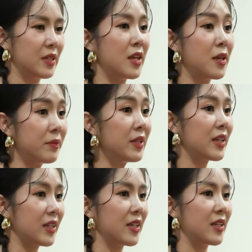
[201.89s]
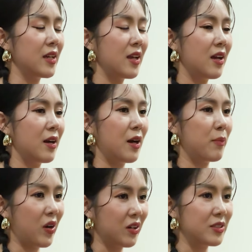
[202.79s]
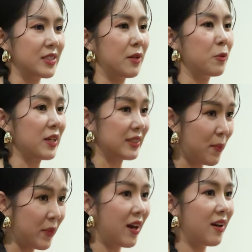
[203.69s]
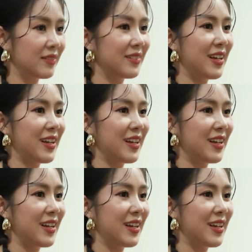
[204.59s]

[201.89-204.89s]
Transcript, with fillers: diễm thì kia thì à, mọi người sẽ quan tâm hơn